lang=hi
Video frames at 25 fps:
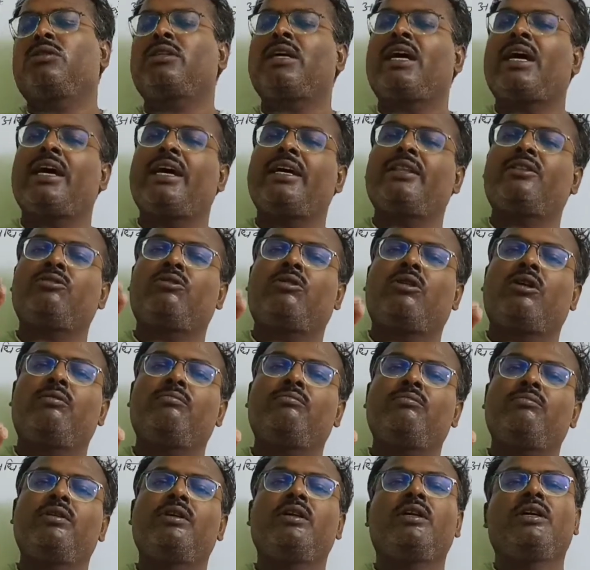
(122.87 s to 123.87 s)
होता है तो
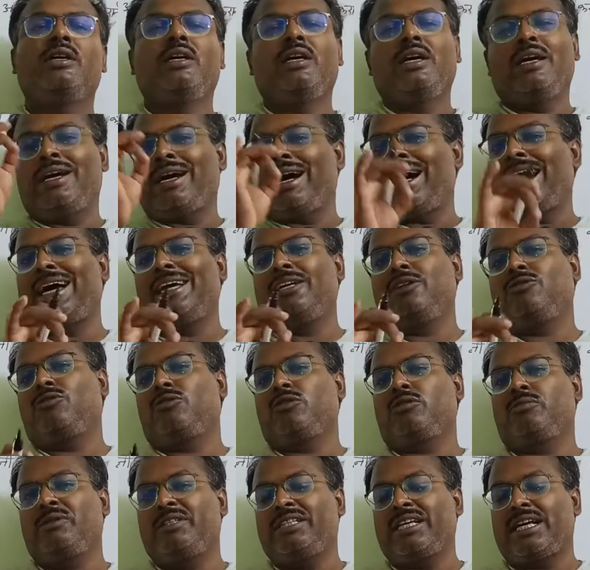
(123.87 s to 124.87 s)
हम हाई
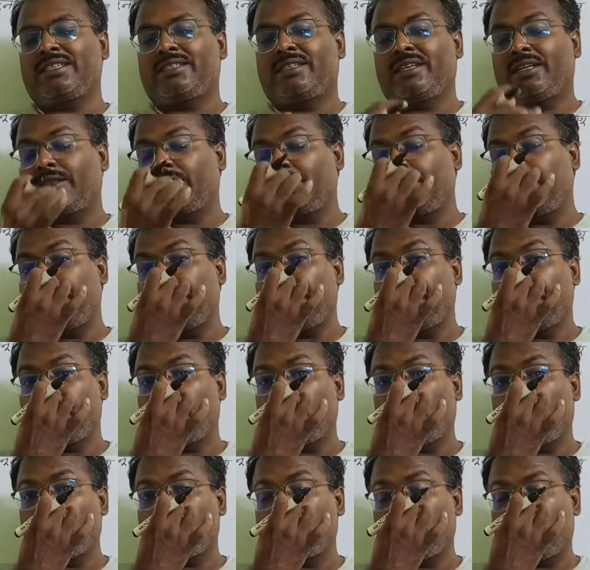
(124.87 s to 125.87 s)
कोर्ट में जा सकते
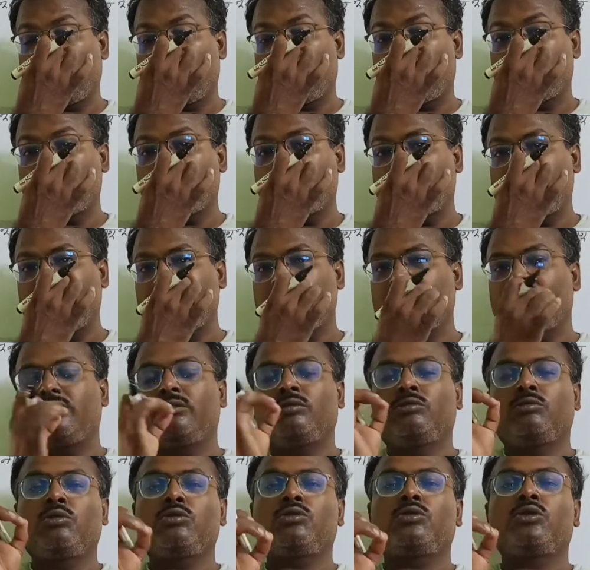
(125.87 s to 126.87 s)
हैं और अनुच्छेद
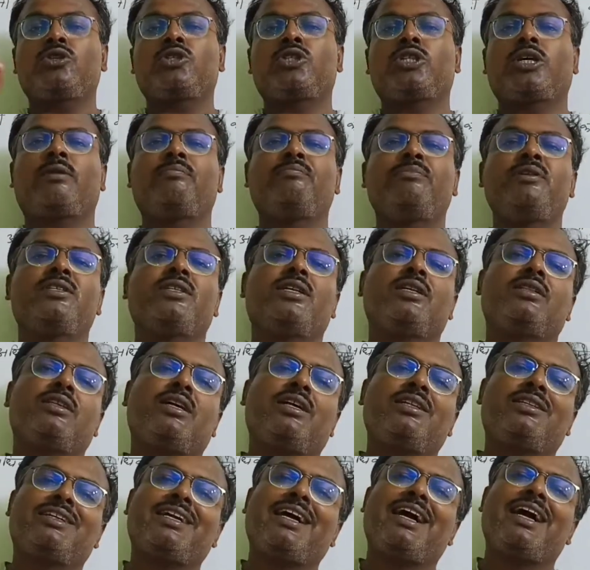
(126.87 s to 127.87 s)
226 के
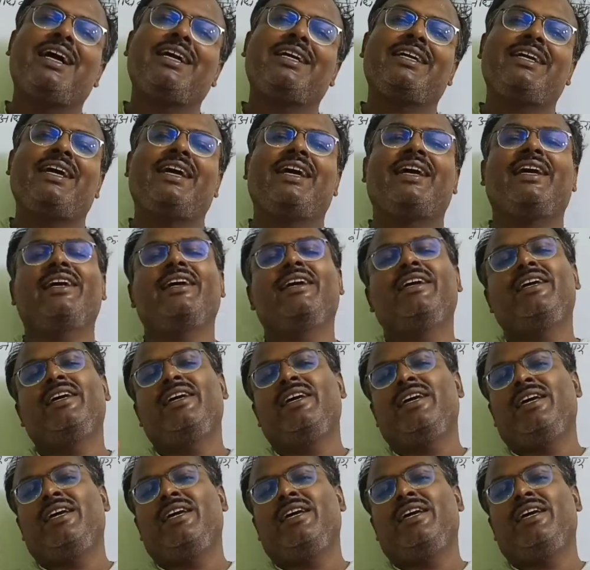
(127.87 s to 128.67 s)
तहत कहा गया है